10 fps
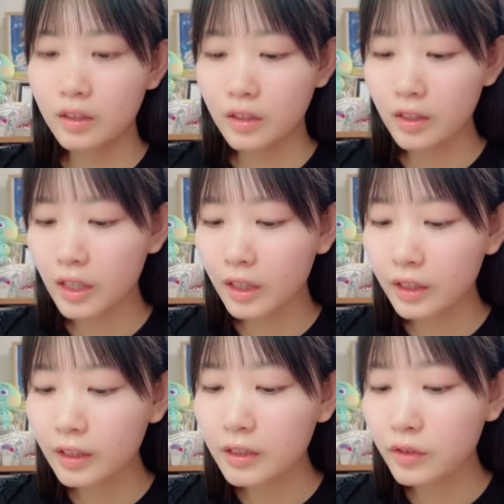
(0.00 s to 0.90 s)
でね開け
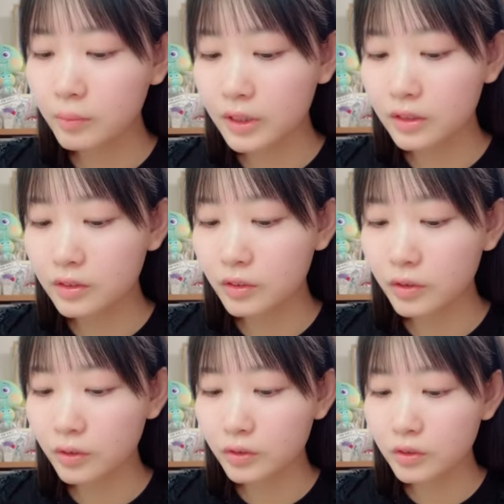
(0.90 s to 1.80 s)
たの今それ
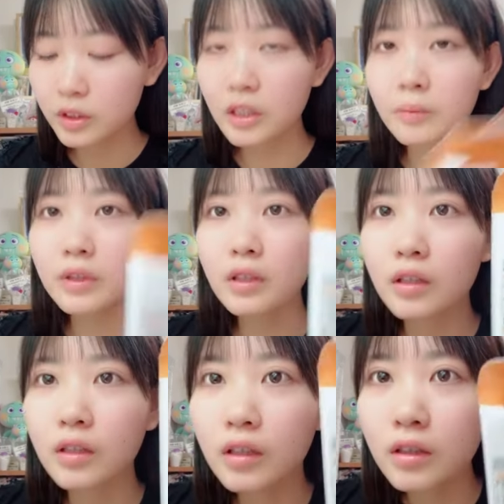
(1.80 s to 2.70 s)
をそしたら見て
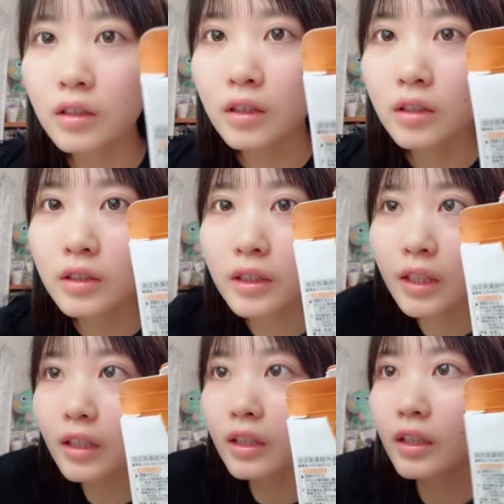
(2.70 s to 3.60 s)
素
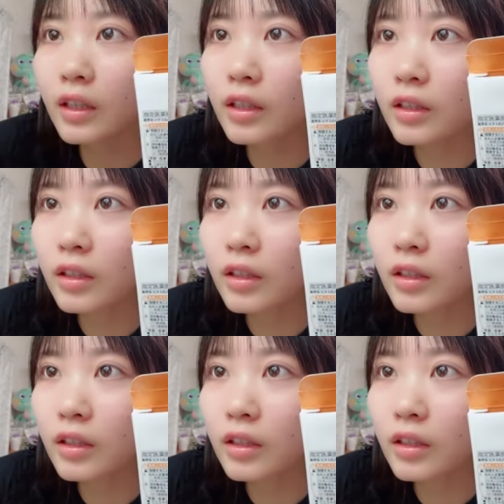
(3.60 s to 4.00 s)
敵な